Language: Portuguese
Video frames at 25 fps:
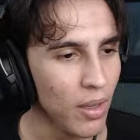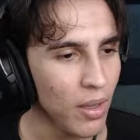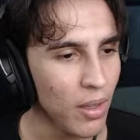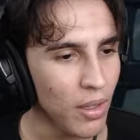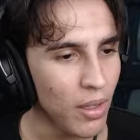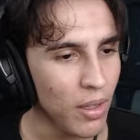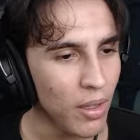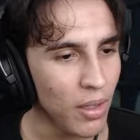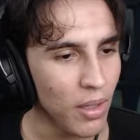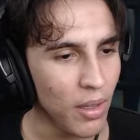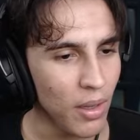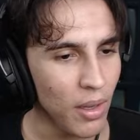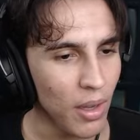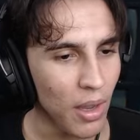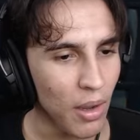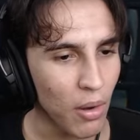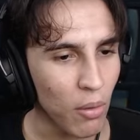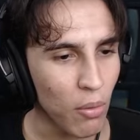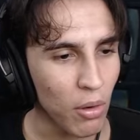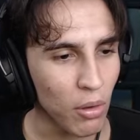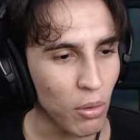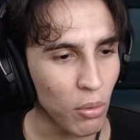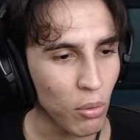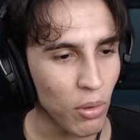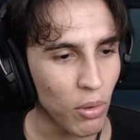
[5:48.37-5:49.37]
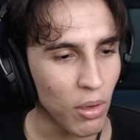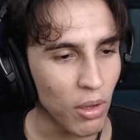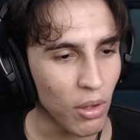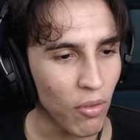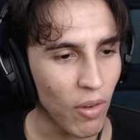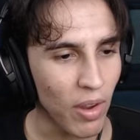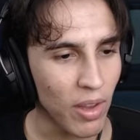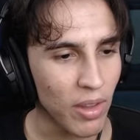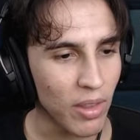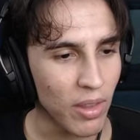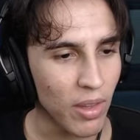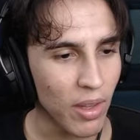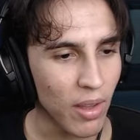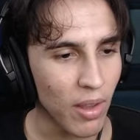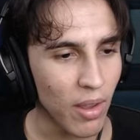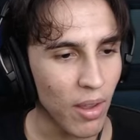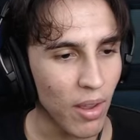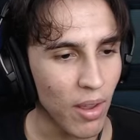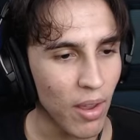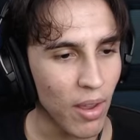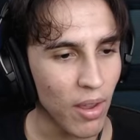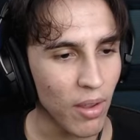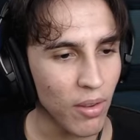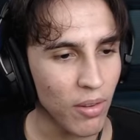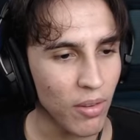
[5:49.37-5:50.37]
E enquanto isso vai ter
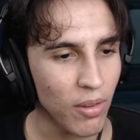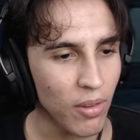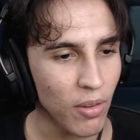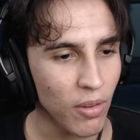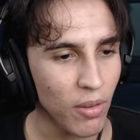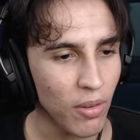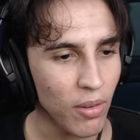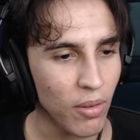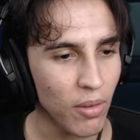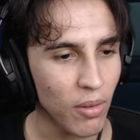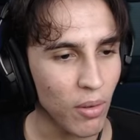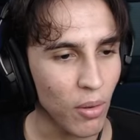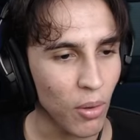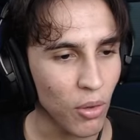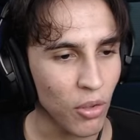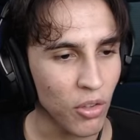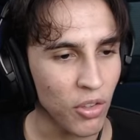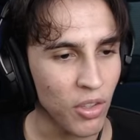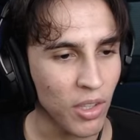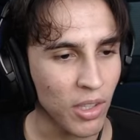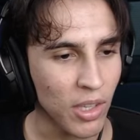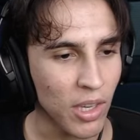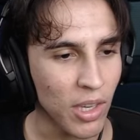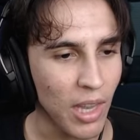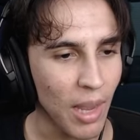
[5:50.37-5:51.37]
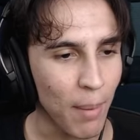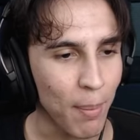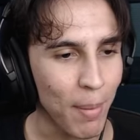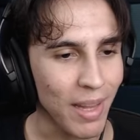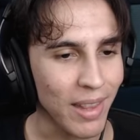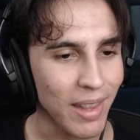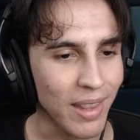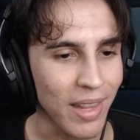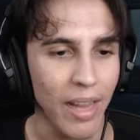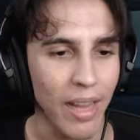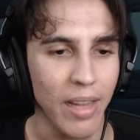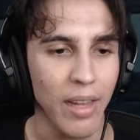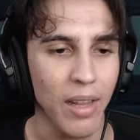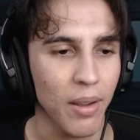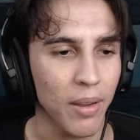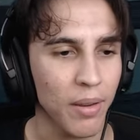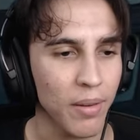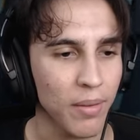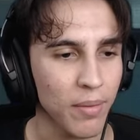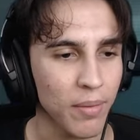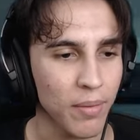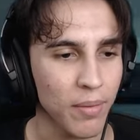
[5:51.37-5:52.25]
esses trocinhos aqui que é batalha.